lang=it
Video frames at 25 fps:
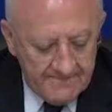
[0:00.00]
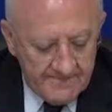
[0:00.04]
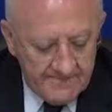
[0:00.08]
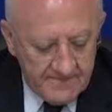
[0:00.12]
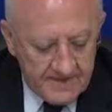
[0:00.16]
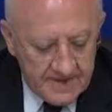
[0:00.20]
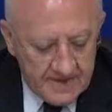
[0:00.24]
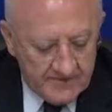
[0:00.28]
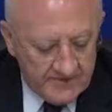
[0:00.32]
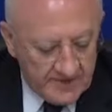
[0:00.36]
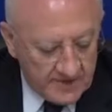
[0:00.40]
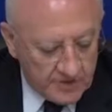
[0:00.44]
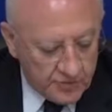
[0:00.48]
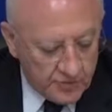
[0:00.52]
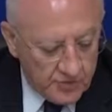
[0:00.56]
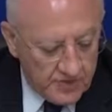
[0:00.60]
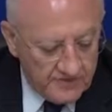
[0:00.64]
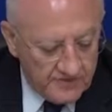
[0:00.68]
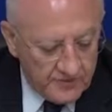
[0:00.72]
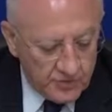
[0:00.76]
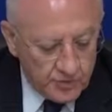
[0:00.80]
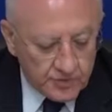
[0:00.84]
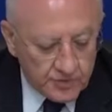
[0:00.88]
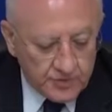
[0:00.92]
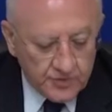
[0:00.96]
avendo
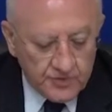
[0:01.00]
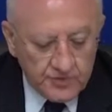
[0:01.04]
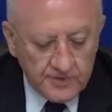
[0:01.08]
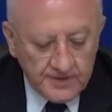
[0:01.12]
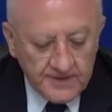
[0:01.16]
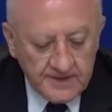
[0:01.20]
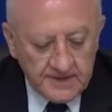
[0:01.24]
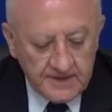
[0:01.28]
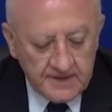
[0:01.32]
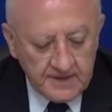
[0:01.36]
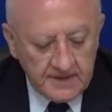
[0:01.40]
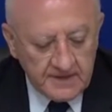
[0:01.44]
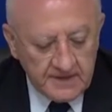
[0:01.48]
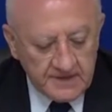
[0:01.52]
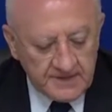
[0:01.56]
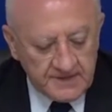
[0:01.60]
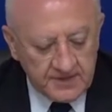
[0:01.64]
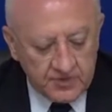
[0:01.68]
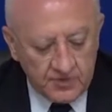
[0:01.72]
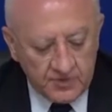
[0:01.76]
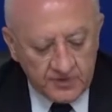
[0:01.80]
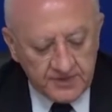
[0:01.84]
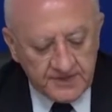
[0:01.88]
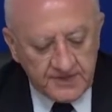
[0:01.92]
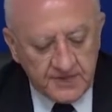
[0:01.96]
avuto nelle
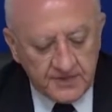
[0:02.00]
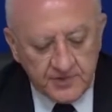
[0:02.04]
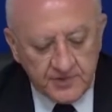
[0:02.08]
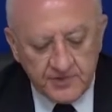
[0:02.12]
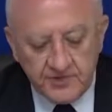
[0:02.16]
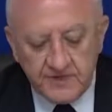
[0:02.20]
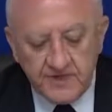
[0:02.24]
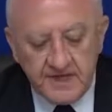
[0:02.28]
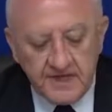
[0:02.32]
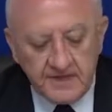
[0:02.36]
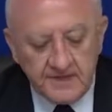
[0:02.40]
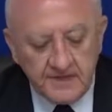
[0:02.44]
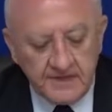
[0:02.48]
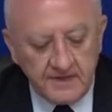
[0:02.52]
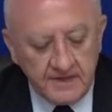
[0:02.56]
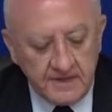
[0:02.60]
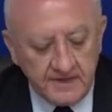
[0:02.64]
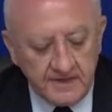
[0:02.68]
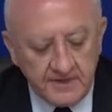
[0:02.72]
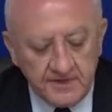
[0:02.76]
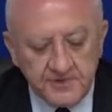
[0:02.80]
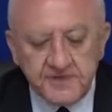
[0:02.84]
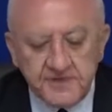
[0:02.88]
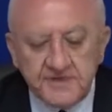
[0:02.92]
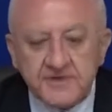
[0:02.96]
scorse giornate delle
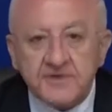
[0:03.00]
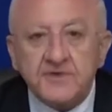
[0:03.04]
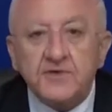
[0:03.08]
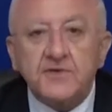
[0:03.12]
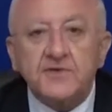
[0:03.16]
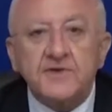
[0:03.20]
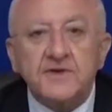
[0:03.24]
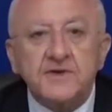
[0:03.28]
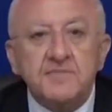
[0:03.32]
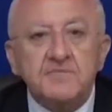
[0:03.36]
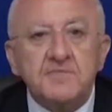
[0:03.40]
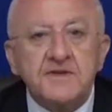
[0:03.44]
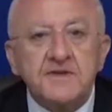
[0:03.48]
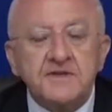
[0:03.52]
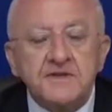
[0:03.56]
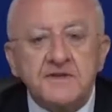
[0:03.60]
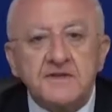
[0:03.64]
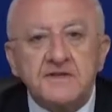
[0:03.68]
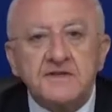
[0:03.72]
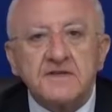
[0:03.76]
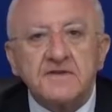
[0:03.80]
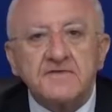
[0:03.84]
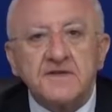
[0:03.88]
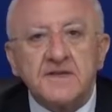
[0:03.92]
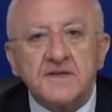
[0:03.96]
decisioni
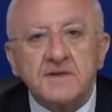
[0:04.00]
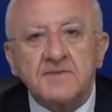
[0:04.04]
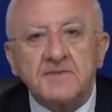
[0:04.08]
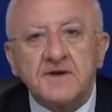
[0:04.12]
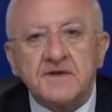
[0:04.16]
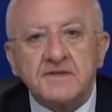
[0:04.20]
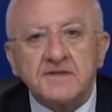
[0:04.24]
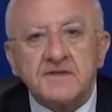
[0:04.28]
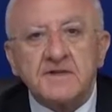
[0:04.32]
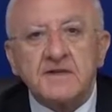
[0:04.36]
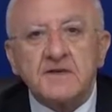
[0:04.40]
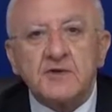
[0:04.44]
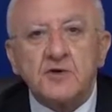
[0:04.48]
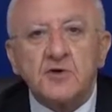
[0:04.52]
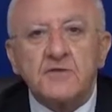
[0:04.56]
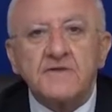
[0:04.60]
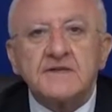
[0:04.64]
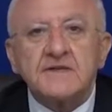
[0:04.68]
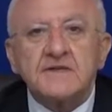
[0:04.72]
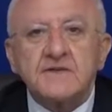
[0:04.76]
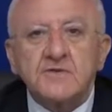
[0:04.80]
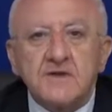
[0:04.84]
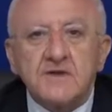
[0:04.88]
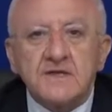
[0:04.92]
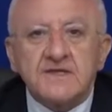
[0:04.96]
impegnative da parte del
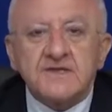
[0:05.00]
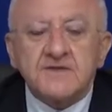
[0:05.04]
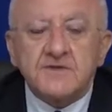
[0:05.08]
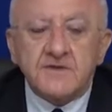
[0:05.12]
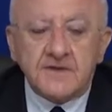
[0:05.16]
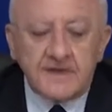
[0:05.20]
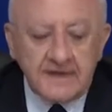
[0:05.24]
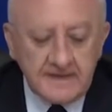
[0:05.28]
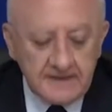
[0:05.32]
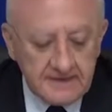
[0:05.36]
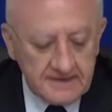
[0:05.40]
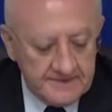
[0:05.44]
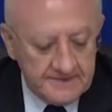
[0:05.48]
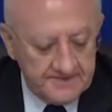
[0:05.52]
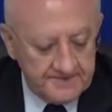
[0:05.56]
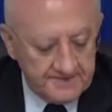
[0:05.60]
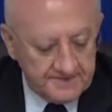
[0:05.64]
governo nazionale.